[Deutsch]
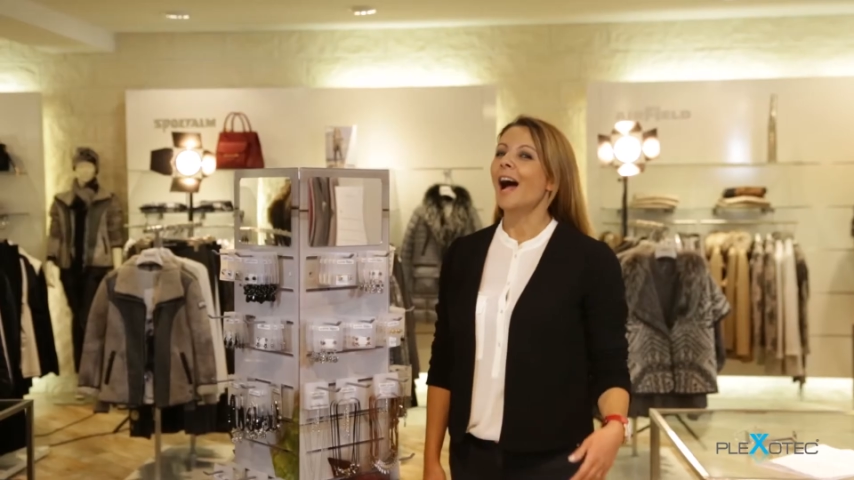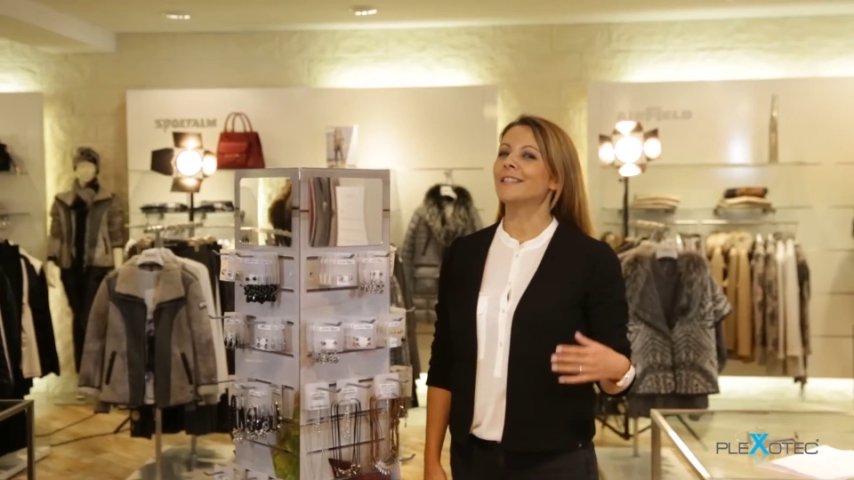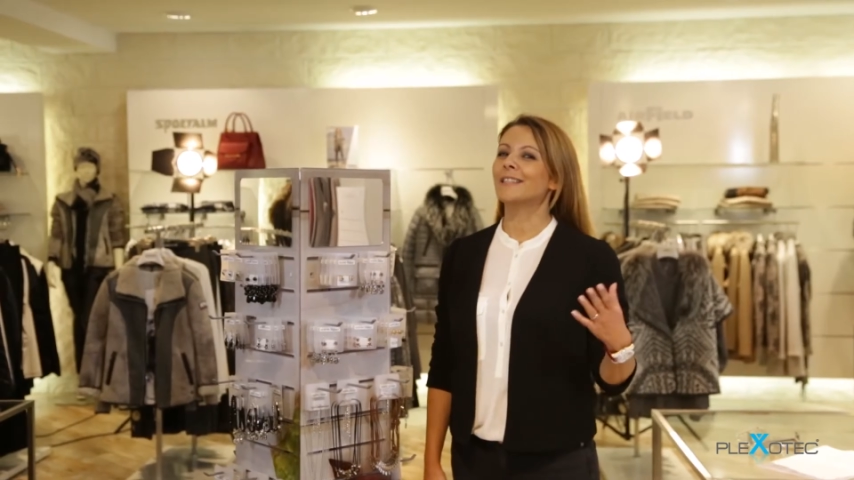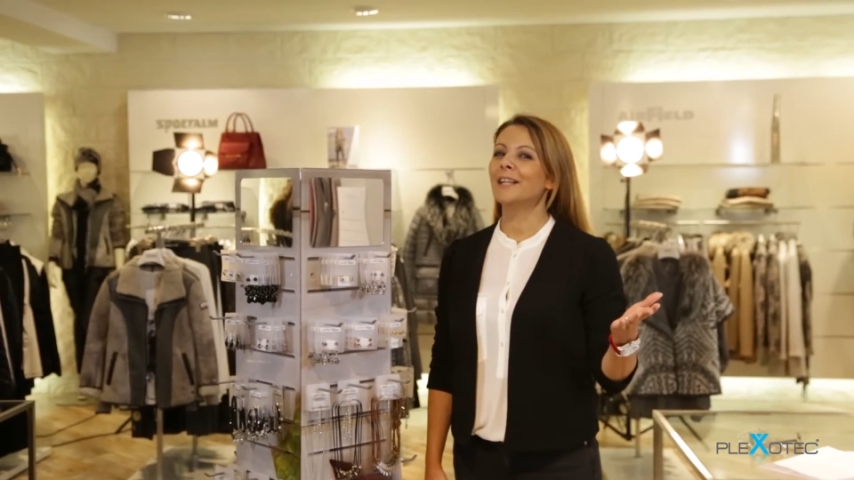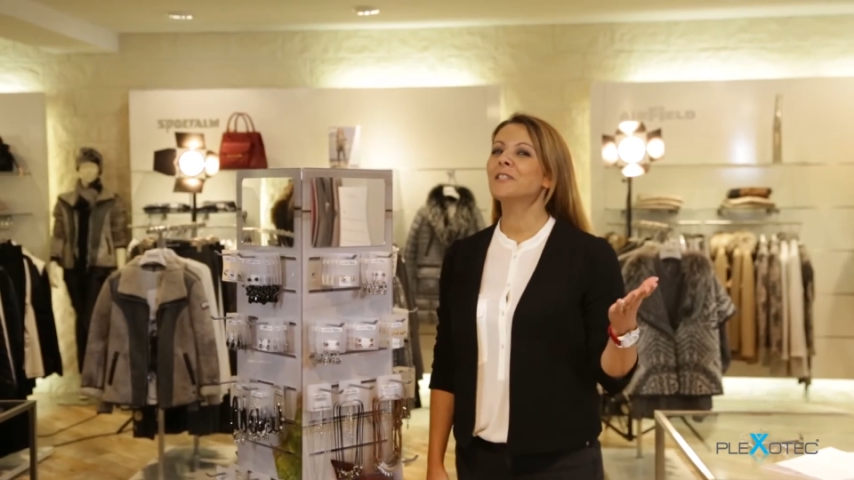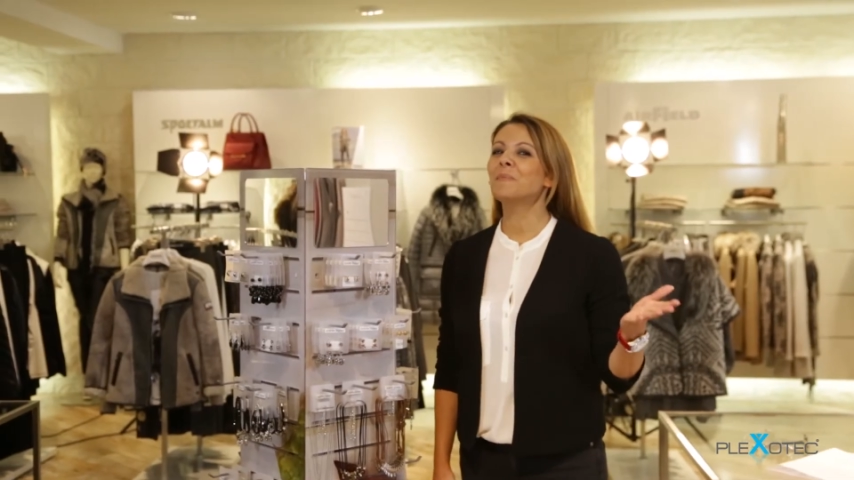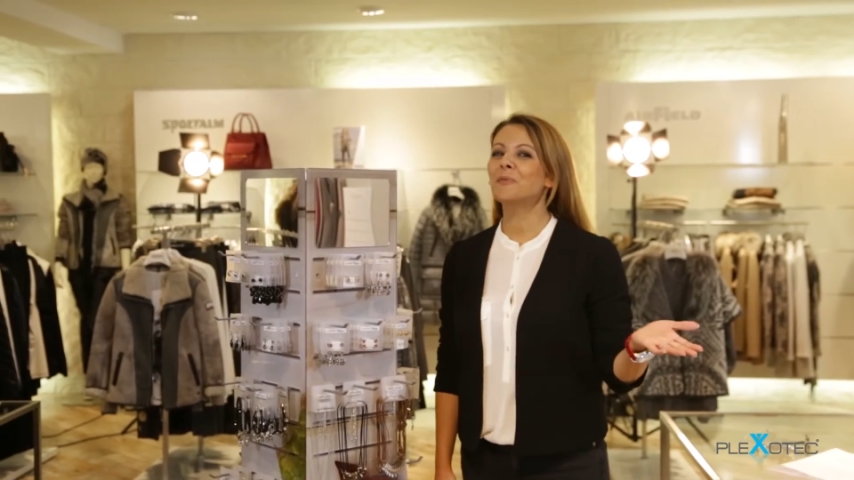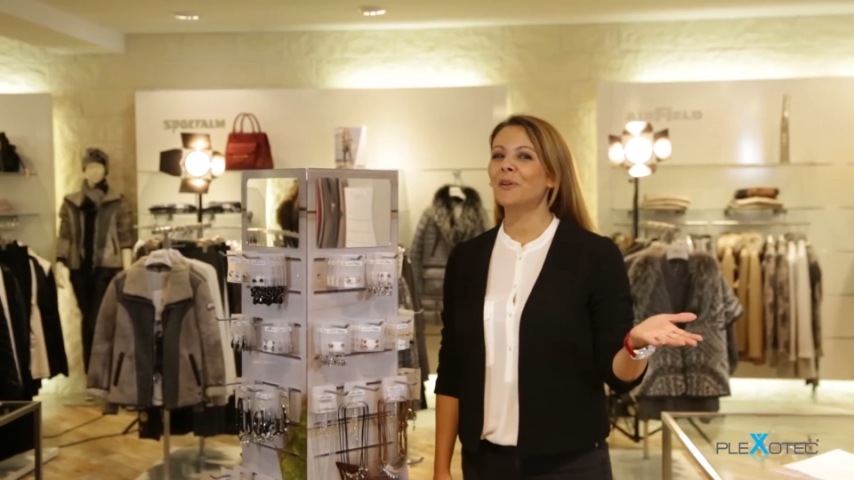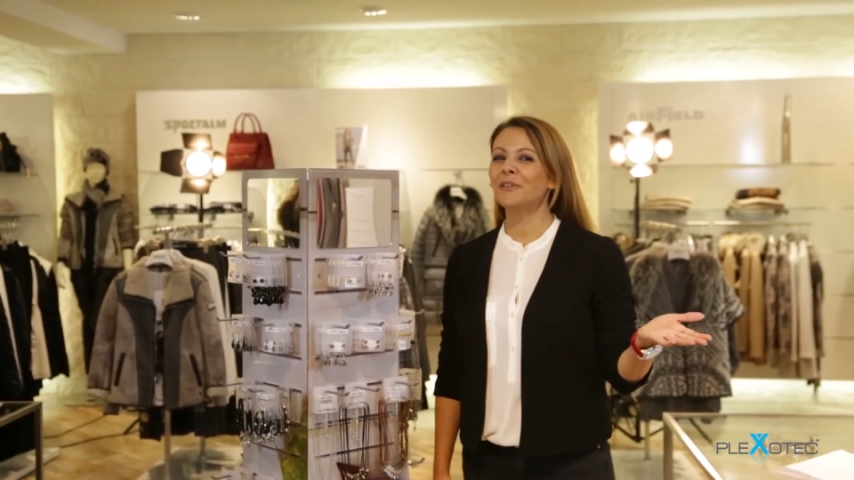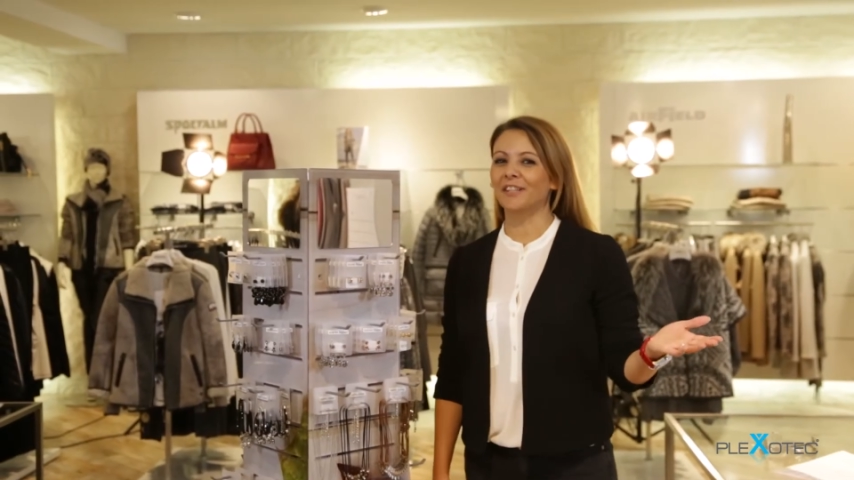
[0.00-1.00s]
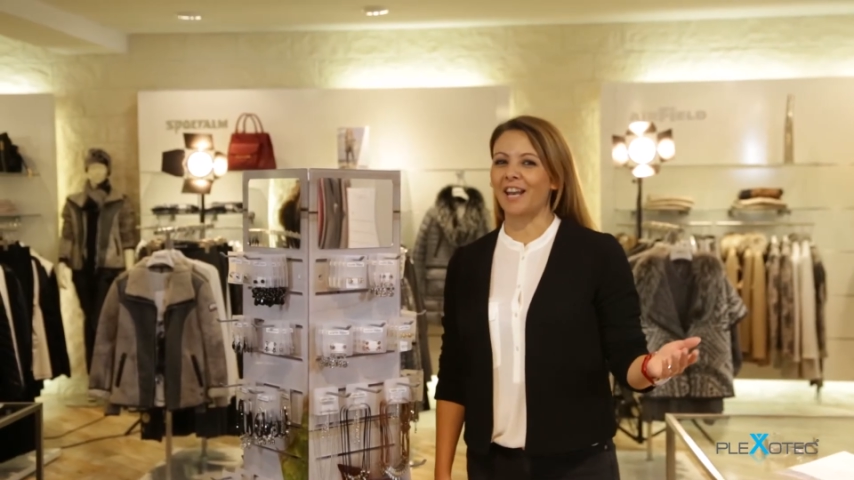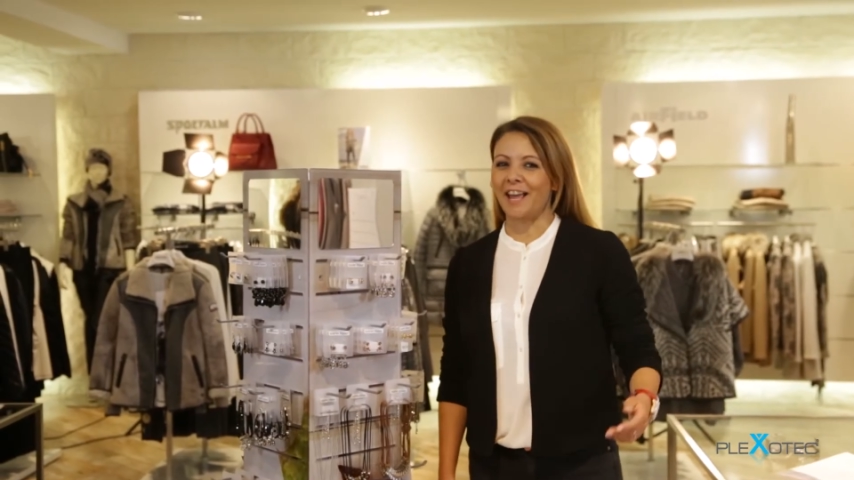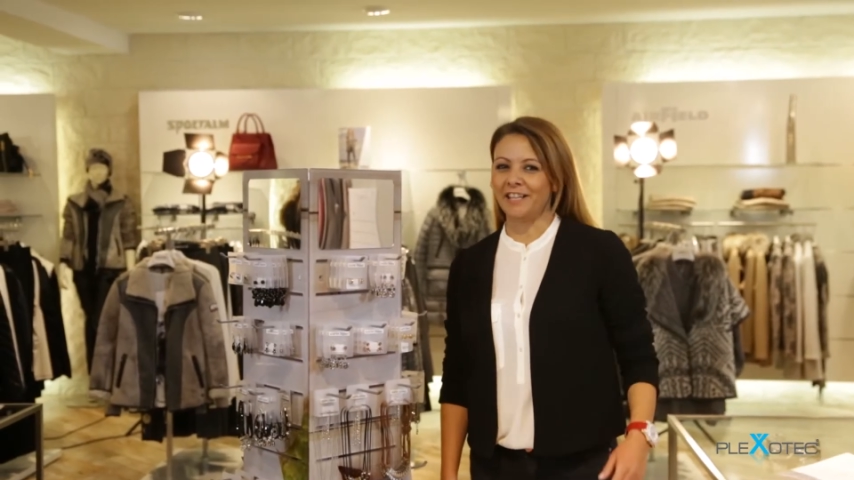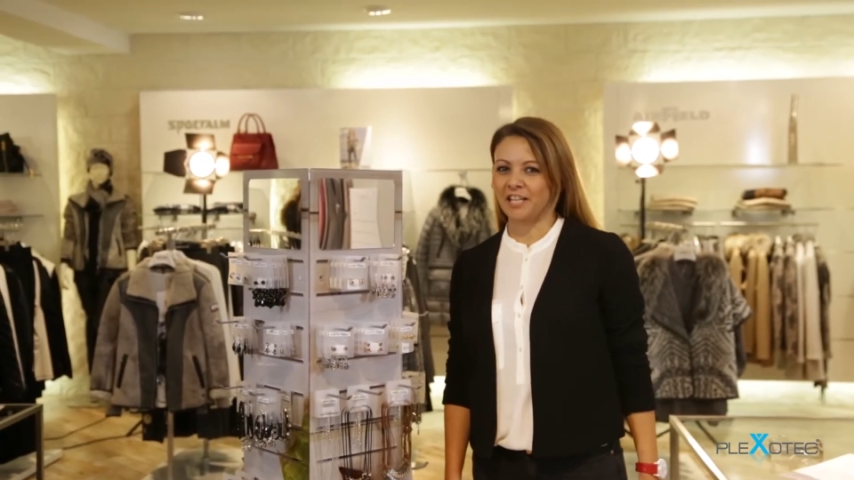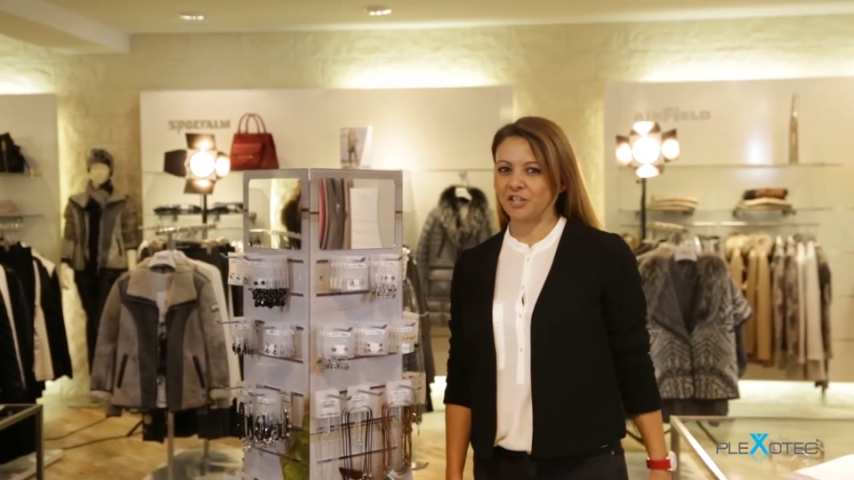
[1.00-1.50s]
Als ganz besonderen
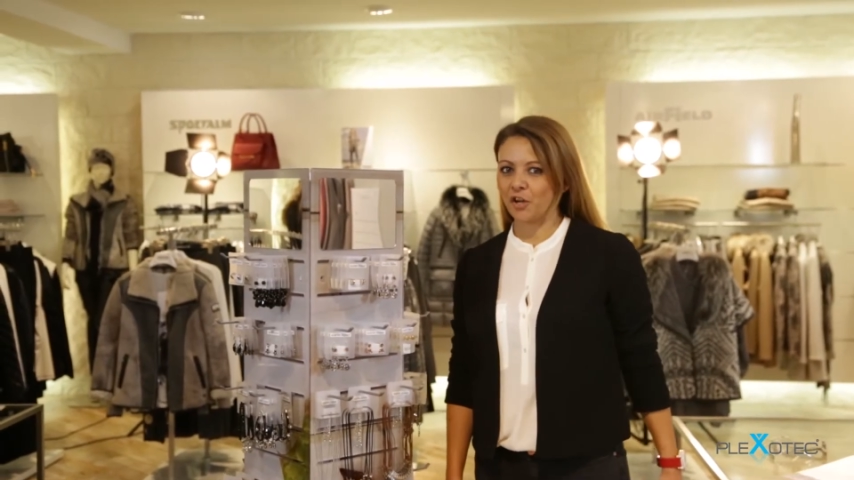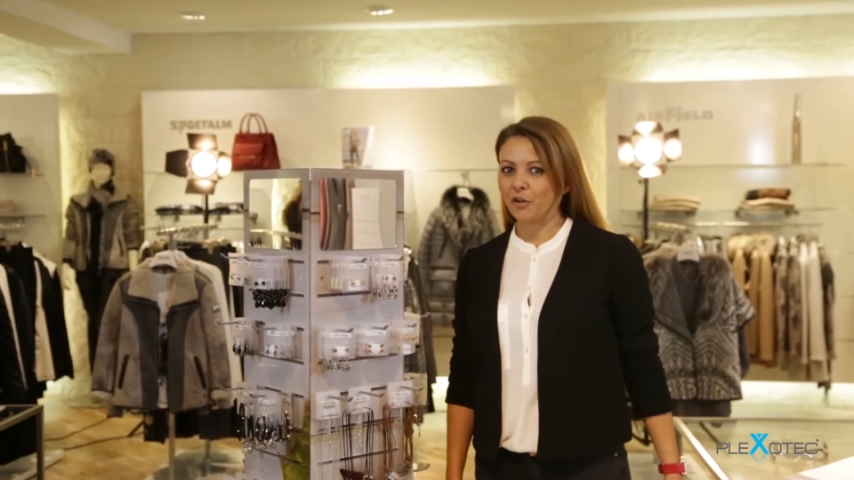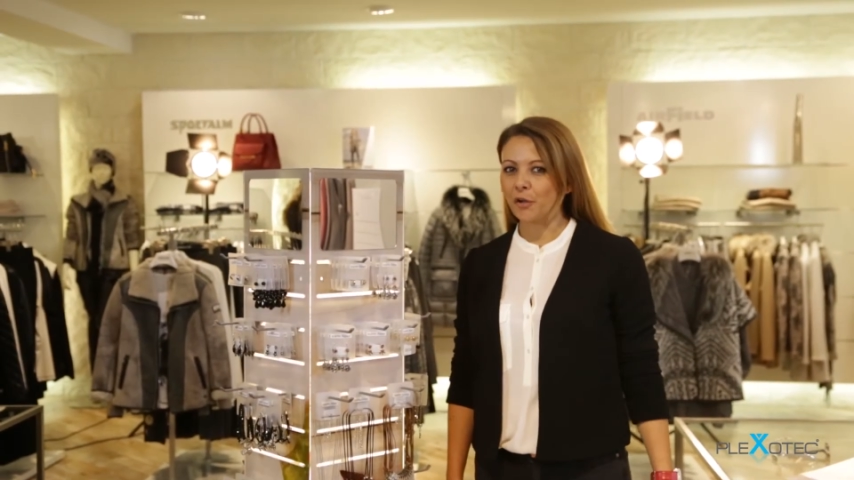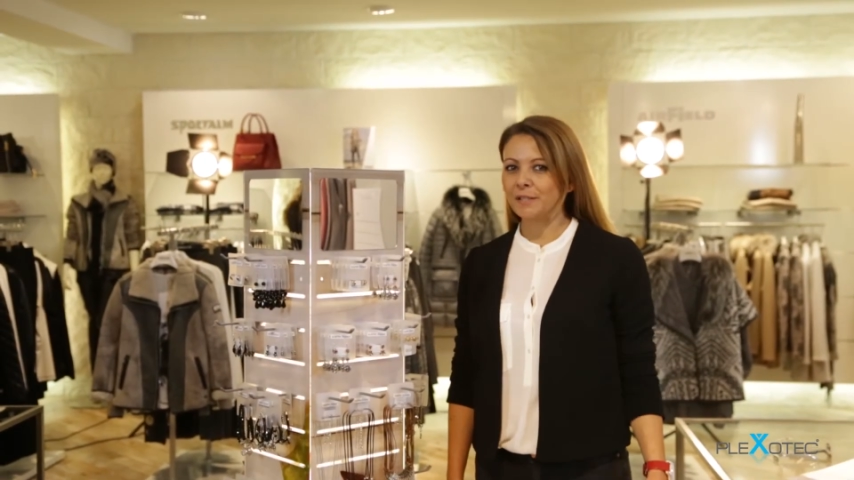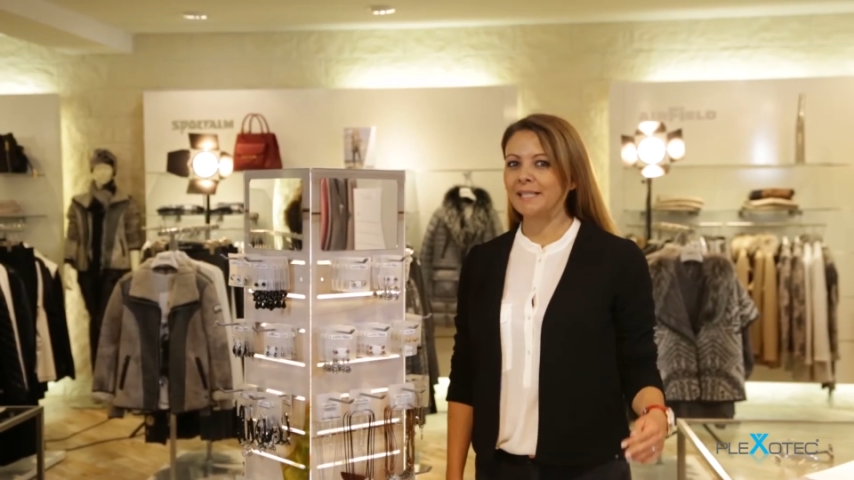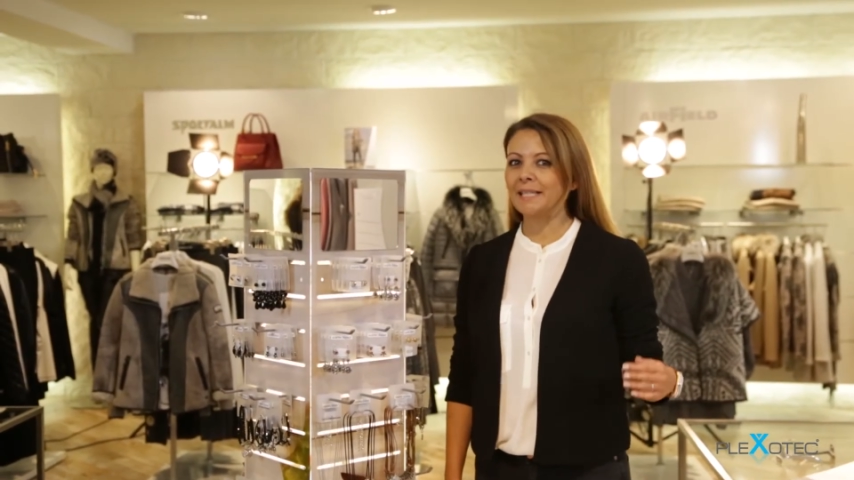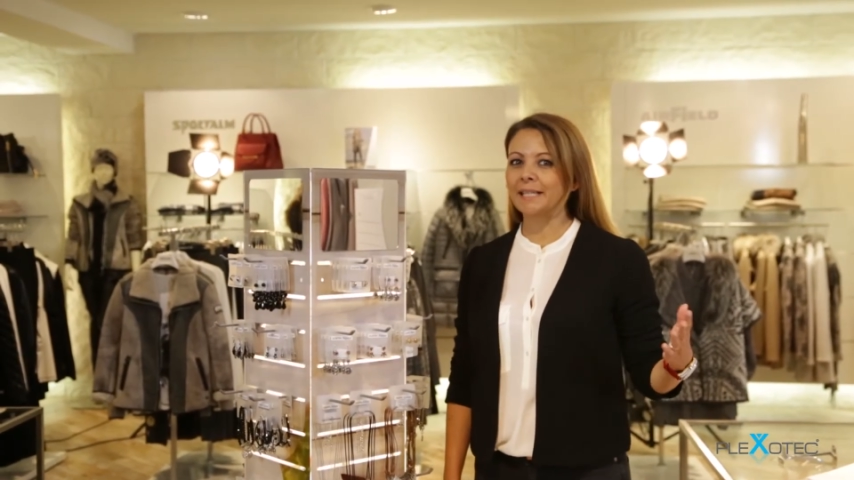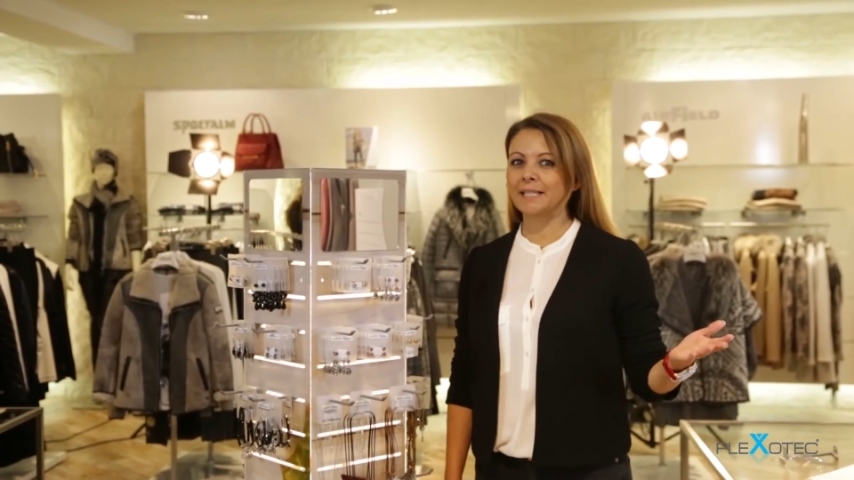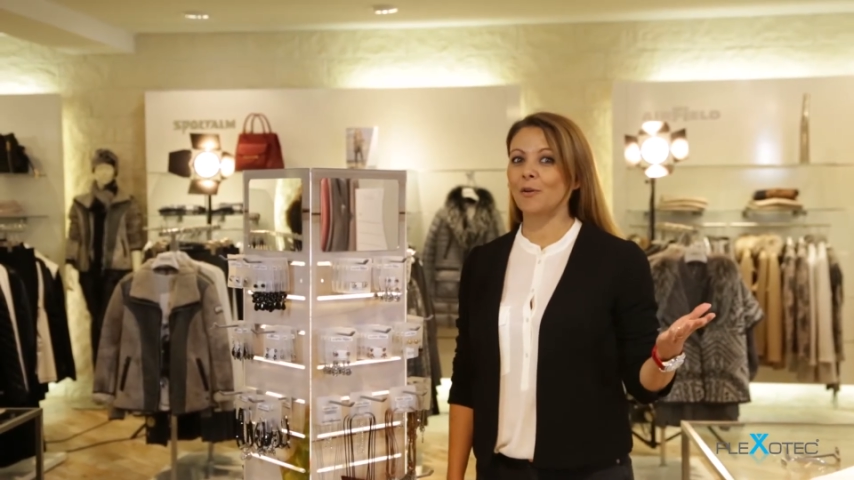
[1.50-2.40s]
Eyecatcher können Sie Ihre